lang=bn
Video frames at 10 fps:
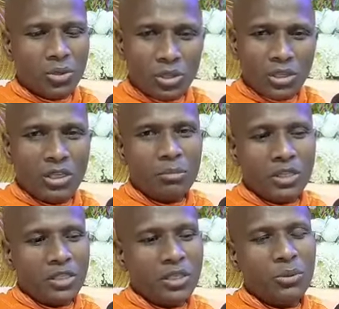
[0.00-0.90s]
চট্টগ্রামের
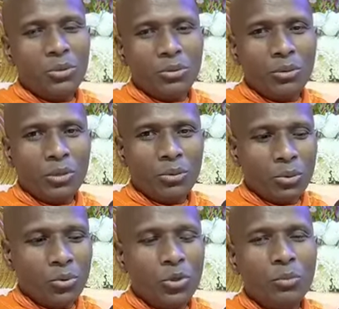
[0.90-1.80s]
ভাষা যেগুলো ধরেন
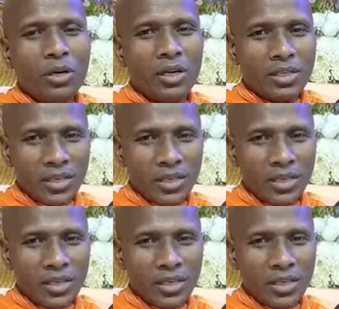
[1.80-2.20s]
রুই বলে